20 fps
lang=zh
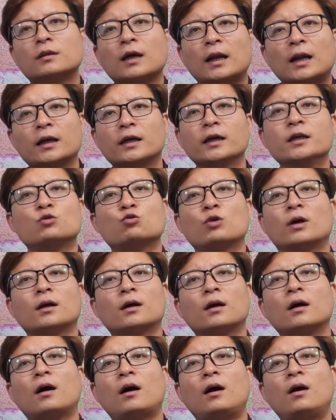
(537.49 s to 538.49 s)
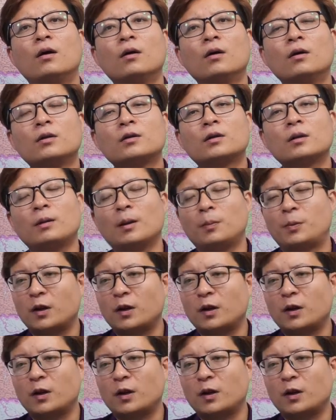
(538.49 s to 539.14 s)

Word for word: 当然可以装得很好，对不对？